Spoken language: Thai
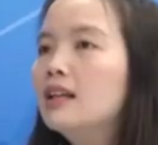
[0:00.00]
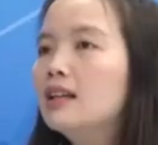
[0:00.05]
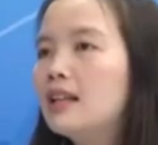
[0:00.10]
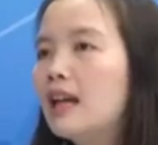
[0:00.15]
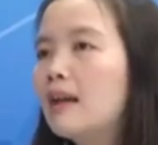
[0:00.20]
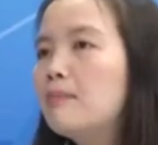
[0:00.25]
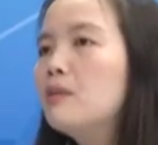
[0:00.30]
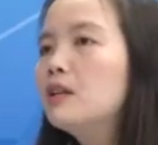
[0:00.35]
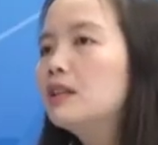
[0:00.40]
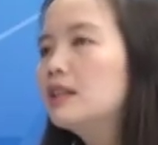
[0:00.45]

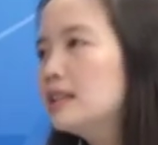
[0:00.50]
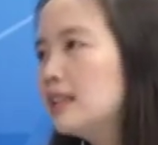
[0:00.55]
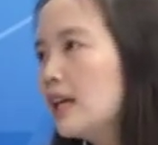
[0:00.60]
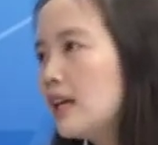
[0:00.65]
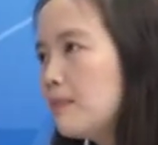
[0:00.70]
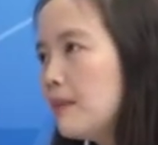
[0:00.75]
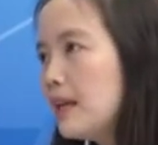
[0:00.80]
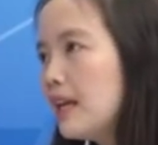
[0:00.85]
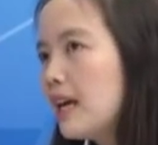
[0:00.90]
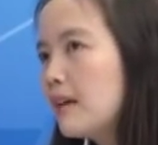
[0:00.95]
รับมอเตอร์ไซ
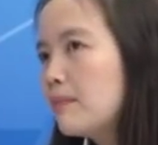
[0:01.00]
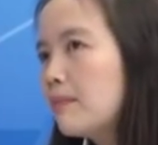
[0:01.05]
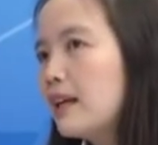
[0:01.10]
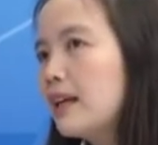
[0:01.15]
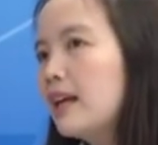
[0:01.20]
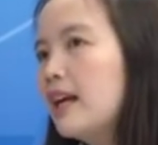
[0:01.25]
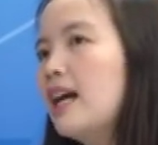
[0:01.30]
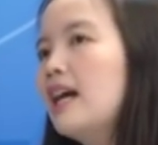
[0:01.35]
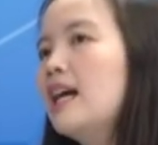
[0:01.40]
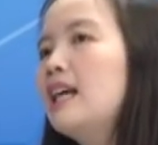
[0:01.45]
ค์เป็นหลักประ
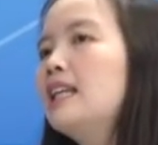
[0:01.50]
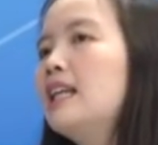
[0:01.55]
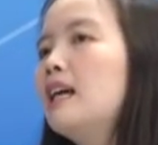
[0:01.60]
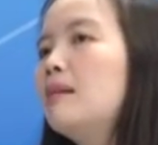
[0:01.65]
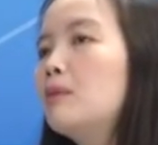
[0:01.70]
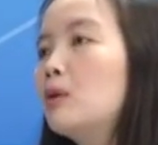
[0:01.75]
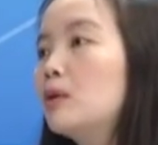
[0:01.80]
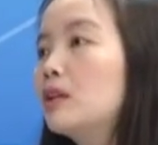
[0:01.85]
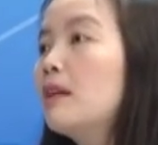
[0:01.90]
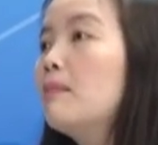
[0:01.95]
กันรับ
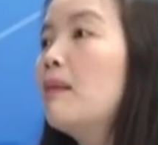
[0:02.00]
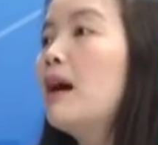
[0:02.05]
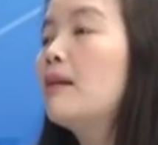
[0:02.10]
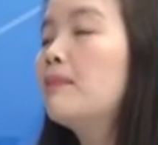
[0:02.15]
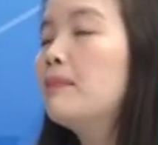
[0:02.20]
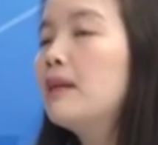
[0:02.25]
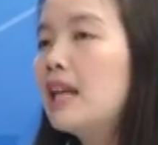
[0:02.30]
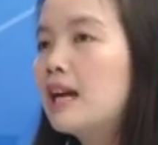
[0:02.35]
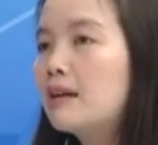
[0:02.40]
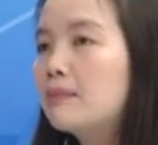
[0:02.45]
รถกระบะ
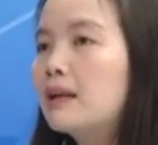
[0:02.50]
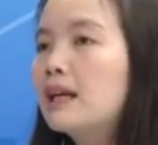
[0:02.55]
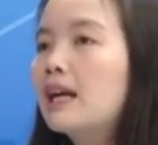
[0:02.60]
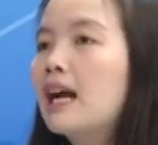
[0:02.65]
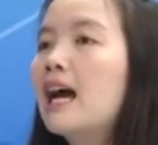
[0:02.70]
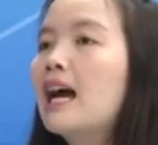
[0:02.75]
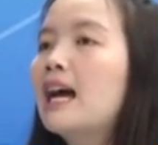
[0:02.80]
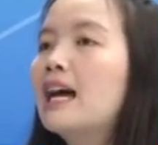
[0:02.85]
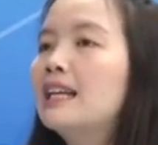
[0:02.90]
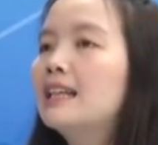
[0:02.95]
เป็นหลักประ
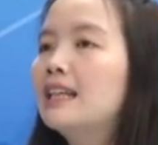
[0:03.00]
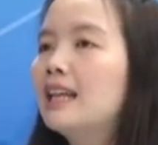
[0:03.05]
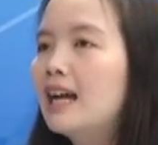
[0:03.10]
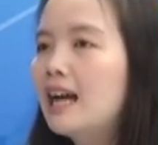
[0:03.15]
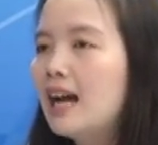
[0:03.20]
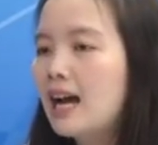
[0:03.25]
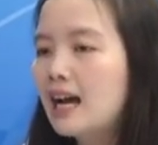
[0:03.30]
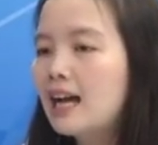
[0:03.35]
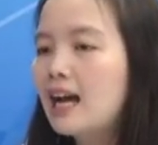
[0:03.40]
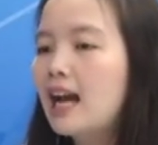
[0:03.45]
กันนะ
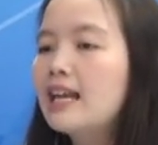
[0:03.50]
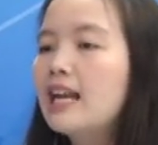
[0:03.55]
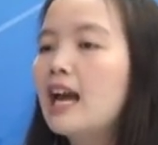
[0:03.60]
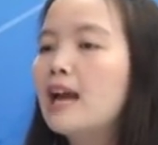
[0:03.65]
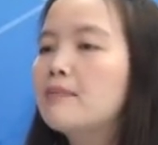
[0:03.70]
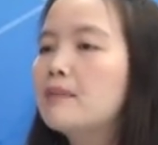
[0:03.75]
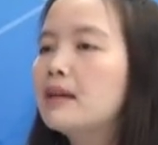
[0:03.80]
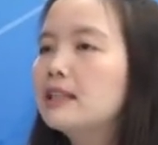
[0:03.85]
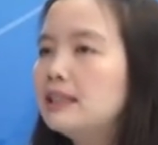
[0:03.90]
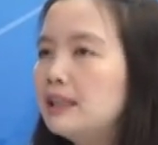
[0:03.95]
คะ ขยาย
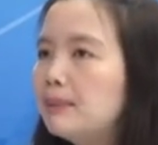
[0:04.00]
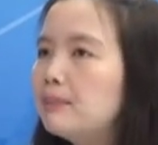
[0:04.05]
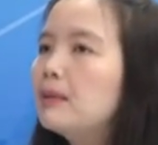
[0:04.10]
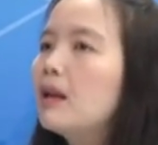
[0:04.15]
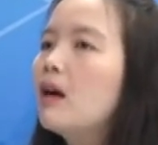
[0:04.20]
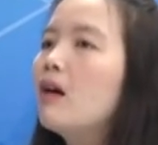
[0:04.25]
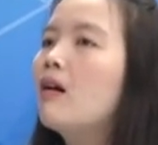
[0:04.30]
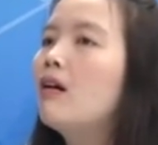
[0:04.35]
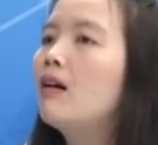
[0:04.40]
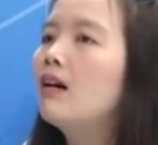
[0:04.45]
มา 10
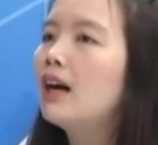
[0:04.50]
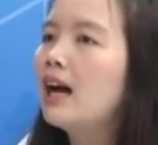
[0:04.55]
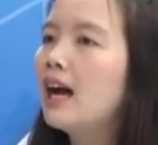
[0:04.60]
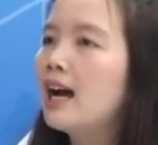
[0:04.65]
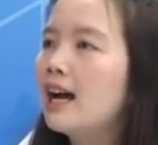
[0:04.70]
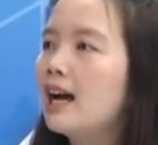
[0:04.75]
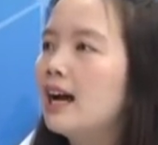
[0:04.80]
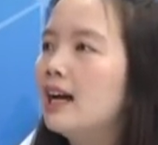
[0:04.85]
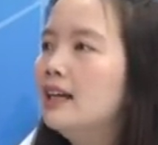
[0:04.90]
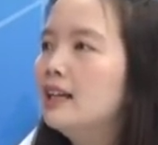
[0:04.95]
ล้อ
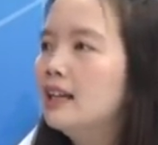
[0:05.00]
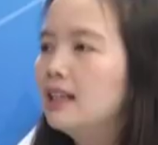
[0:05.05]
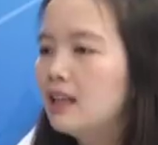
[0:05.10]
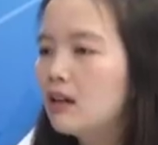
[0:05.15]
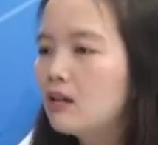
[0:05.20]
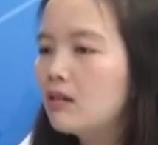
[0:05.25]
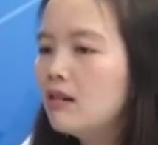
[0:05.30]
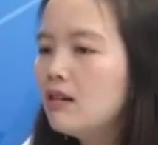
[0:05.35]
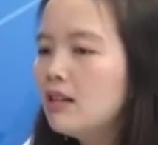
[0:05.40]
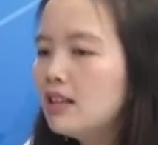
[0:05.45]
ค่ะ แล้
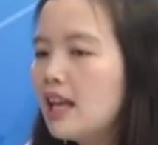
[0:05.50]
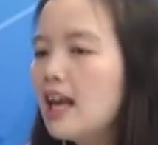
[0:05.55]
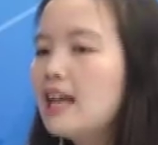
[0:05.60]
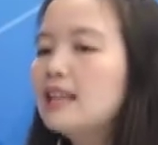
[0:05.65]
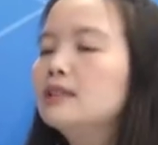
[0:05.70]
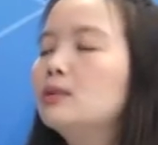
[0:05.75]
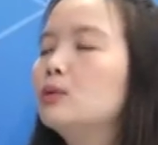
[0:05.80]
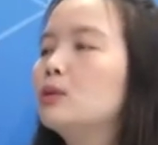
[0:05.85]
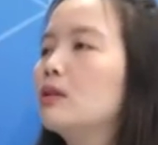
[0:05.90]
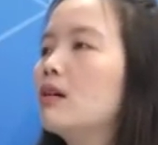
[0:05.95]
วก็ล่า
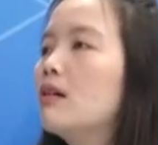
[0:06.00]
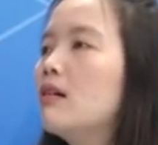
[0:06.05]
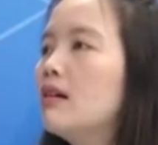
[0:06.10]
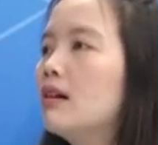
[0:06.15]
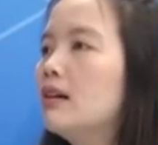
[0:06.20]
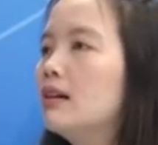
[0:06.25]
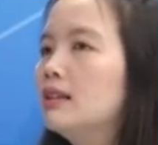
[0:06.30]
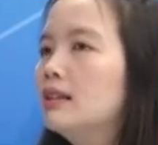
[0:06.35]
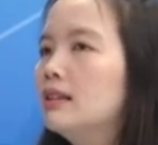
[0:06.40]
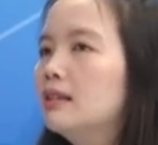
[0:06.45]
สุดก็
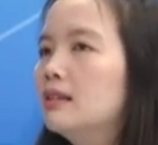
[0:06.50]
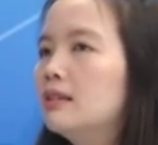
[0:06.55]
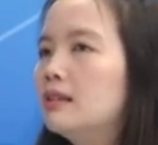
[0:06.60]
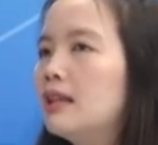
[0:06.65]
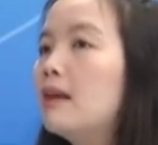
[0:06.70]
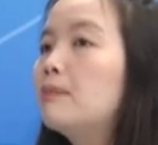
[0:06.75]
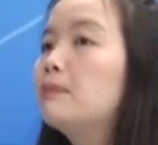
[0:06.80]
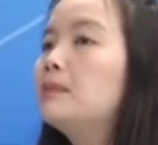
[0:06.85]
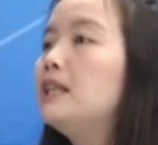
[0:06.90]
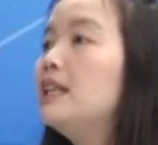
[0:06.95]

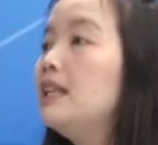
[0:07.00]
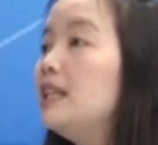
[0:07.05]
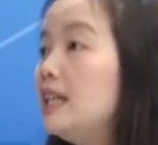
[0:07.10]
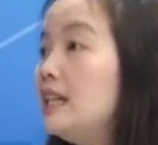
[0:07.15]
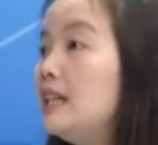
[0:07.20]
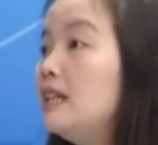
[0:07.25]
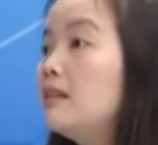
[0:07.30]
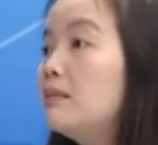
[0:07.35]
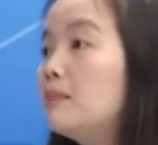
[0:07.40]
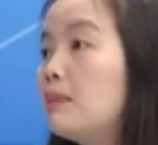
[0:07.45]
รับที่ดิ
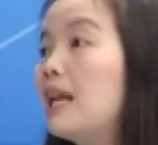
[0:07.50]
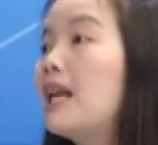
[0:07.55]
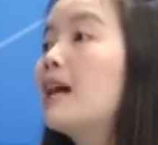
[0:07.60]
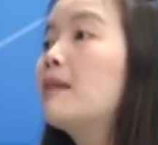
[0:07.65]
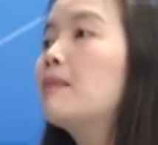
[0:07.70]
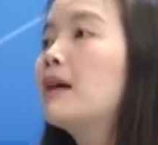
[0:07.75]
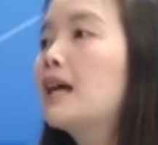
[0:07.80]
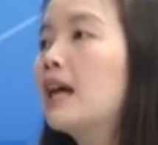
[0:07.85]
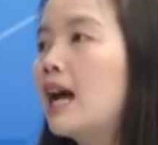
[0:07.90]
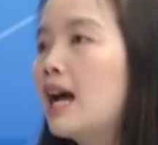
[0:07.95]
นเป็นหลัก
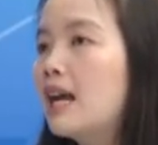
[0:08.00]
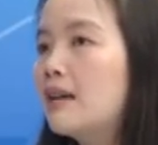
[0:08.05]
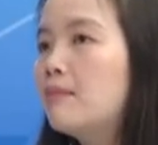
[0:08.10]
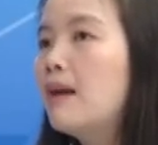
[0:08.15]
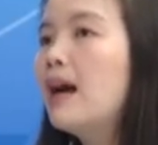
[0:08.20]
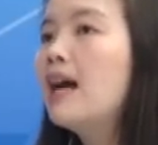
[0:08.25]
ประกันบ้า